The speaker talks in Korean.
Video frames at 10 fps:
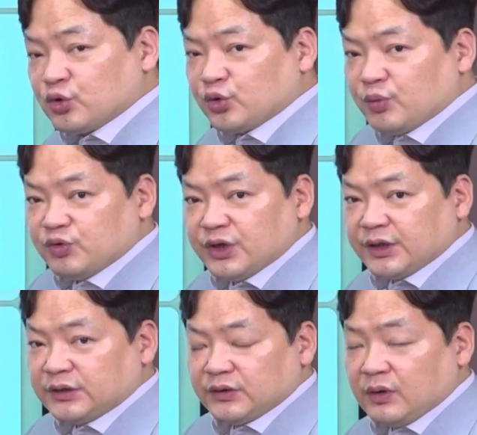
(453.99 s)
정도의
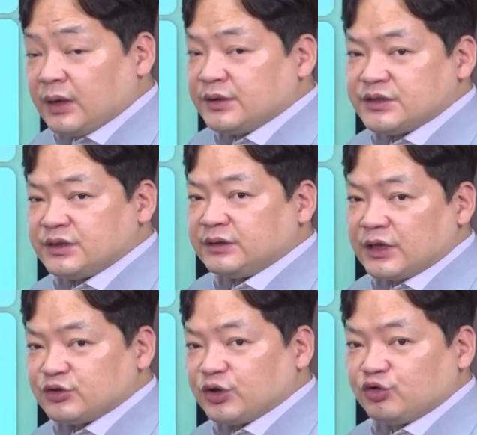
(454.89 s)
물량이 들어가는지는
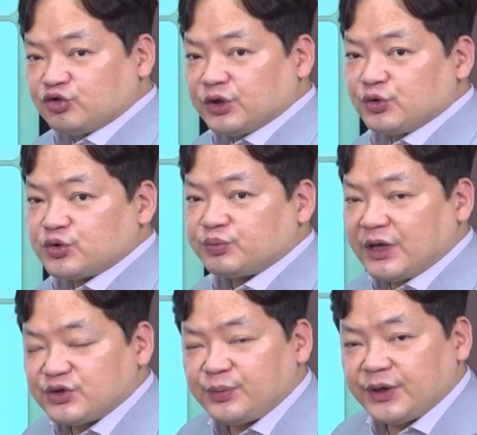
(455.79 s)
나중에 숫자로 좀
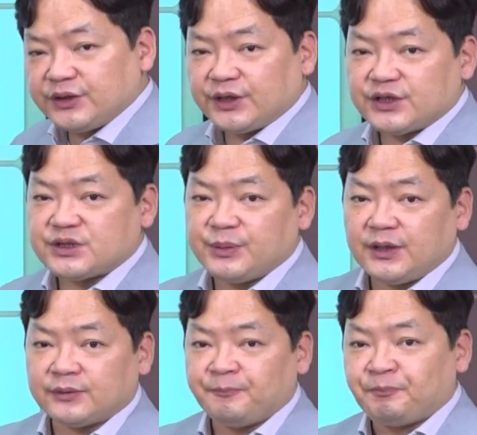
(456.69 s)
따져봐야
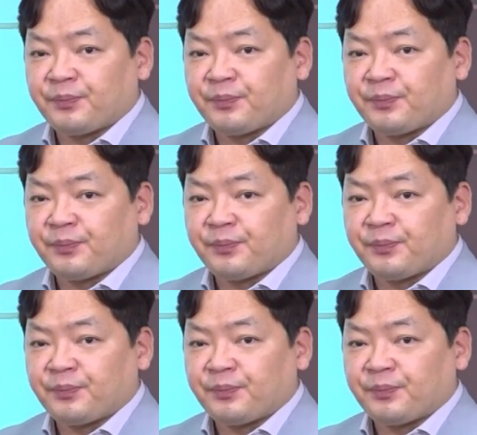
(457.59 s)
되겠지만